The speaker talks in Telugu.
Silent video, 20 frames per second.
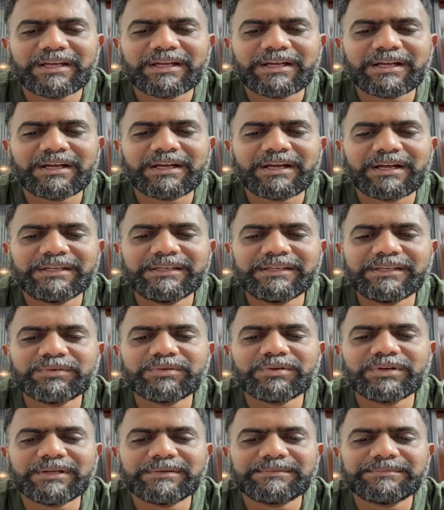ఆయన అన్నీ
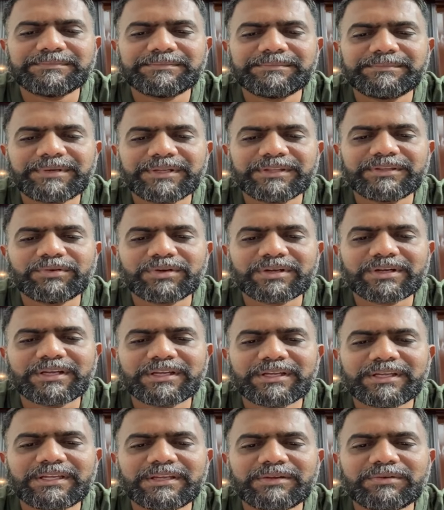కూడా ప్రతి
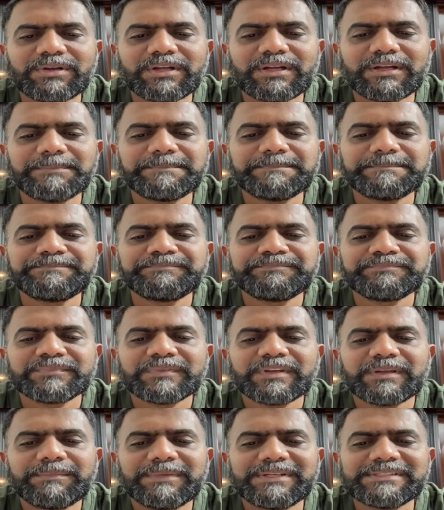ఒక్కరికి కూడా
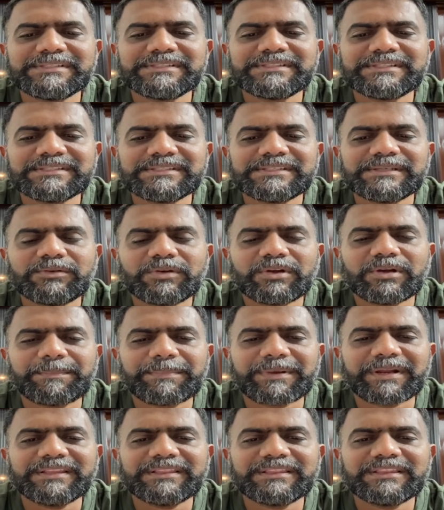మంచి చేసే ఒక
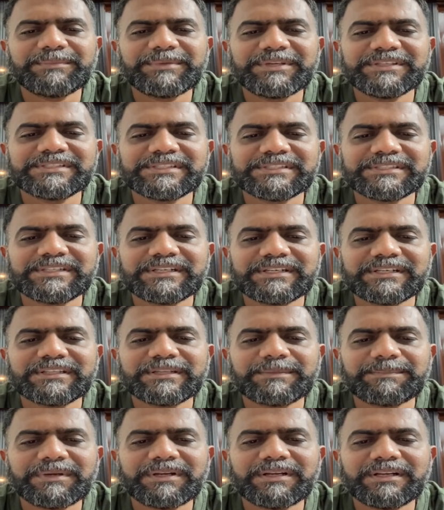ప్రయత్నమే చేసినాడే
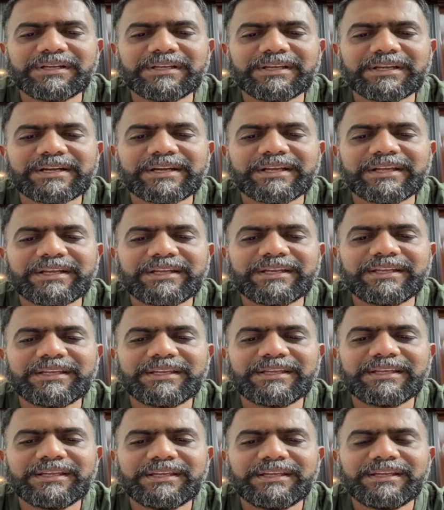తప్ప ఎక్కడే
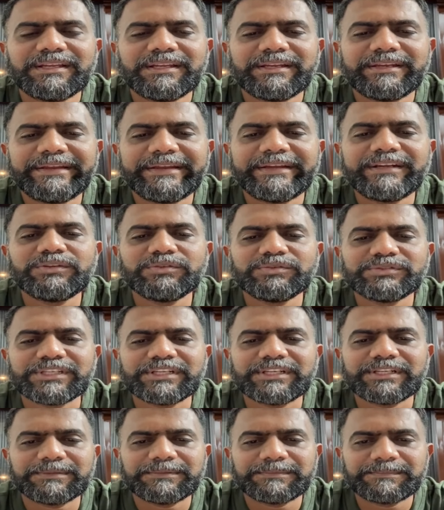కానీ నెగిటివ్
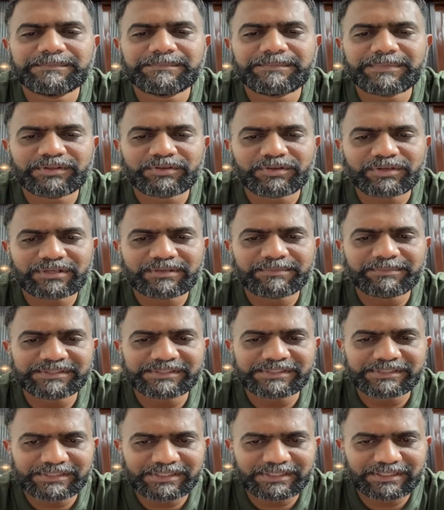చేయలేదు ప్రతి ఒక్కరికి
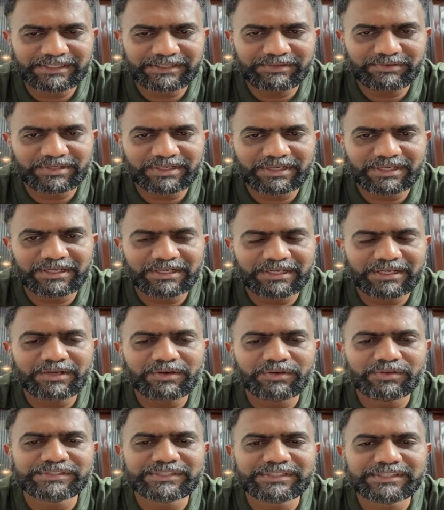మంచి చేయాలనే ఒక
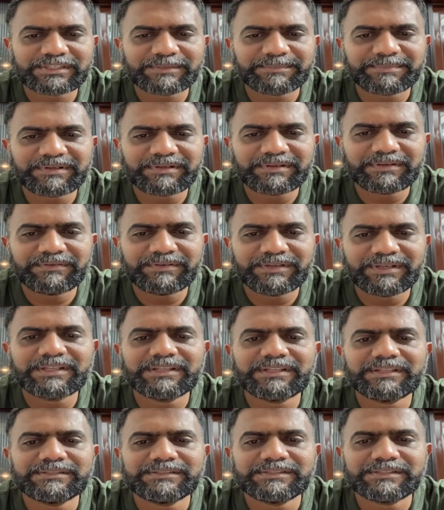ఆలోచన తప్ప
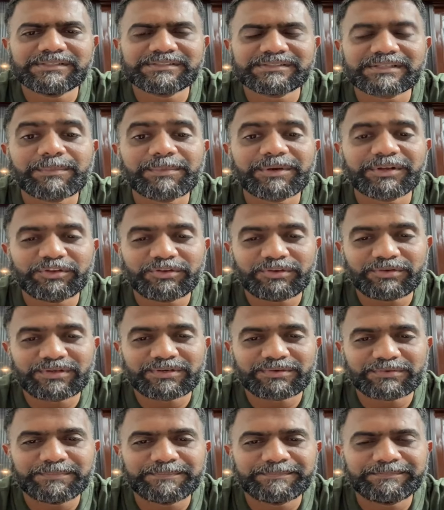వేరేది ఏం చేయలేదు సామాన్యుల
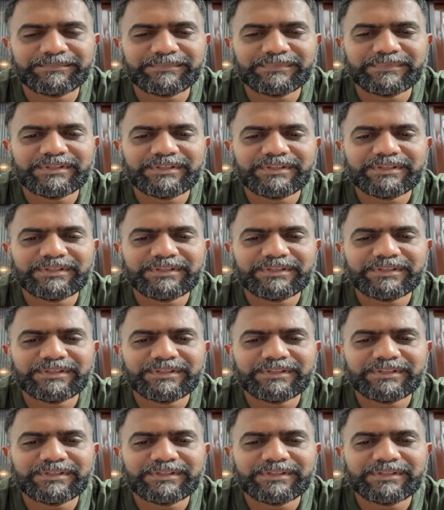వరకు